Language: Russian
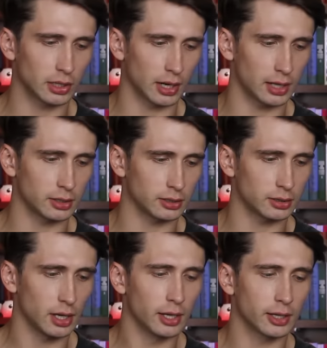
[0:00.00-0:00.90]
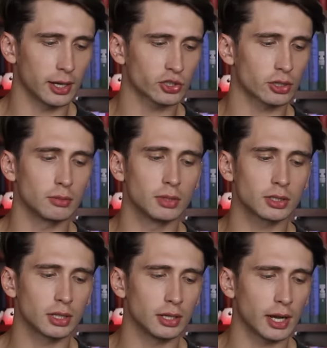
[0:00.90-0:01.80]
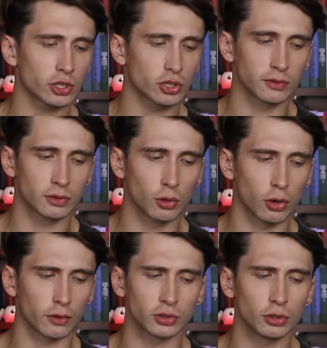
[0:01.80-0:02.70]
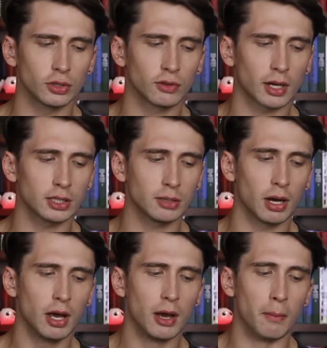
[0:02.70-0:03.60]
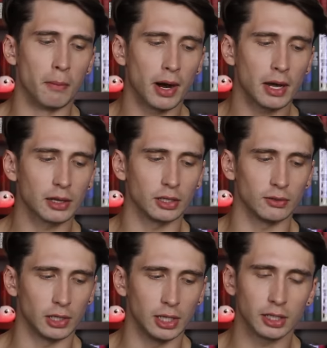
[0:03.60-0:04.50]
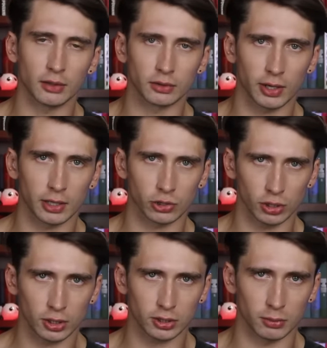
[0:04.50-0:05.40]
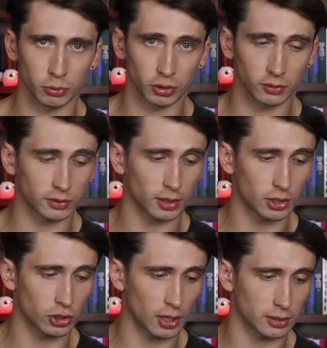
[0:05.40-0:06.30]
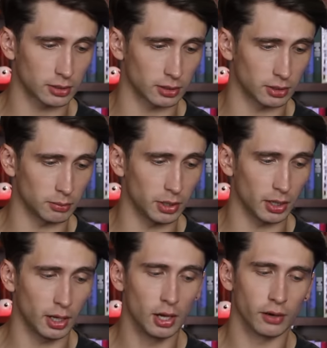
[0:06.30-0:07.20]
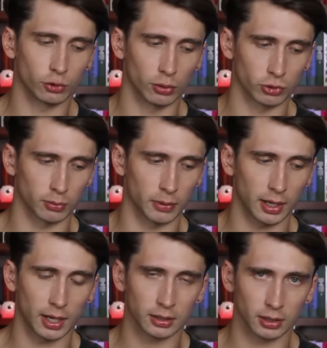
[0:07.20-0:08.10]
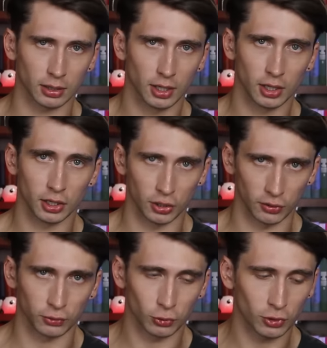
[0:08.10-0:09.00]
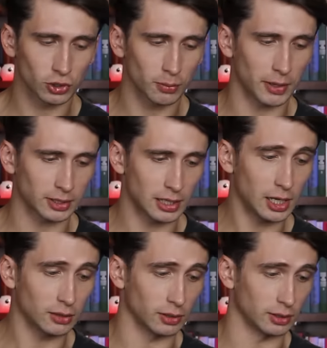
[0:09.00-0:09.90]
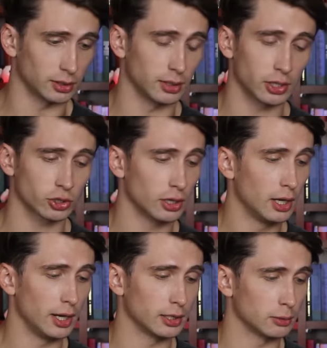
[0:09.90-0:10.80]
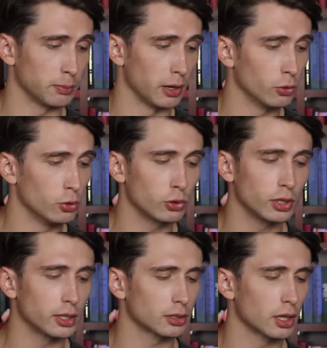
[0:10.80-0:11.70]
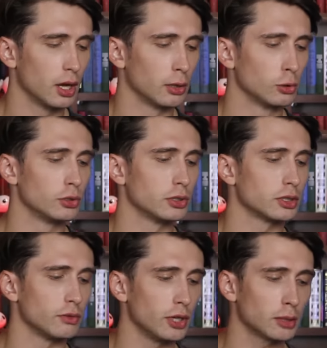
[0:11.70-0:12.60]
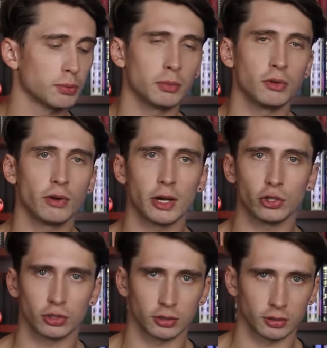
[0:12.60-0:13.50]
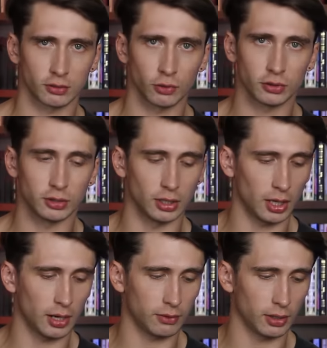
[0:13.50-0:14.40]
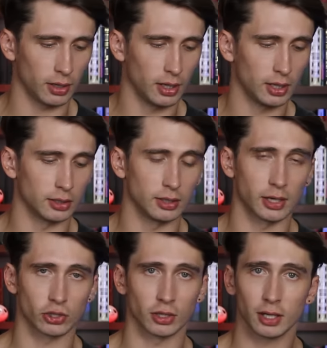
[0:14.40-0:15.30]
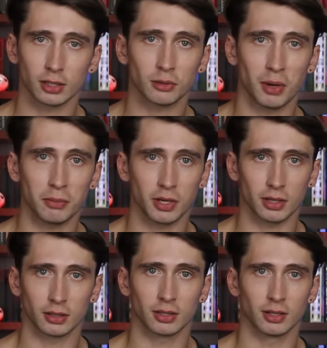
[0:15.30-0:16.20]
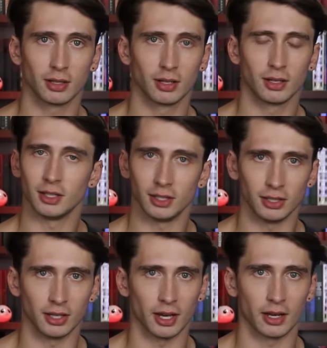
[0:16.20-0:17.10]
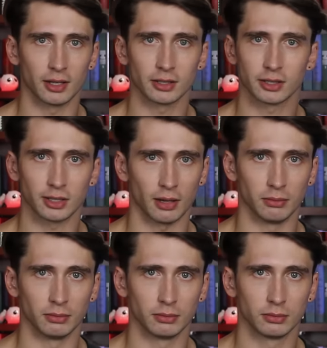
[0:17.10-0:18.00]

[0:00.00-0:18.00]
радость, каждая мысль и каждый вздох, все невыразимо малое и великое в твоей жизни будет возвращаться к тебе в том же порядке и в той же последовательности даже этот паук, и этот лунный свет, пробивающийся сквозь деревья, и даже этот момент, и я сам.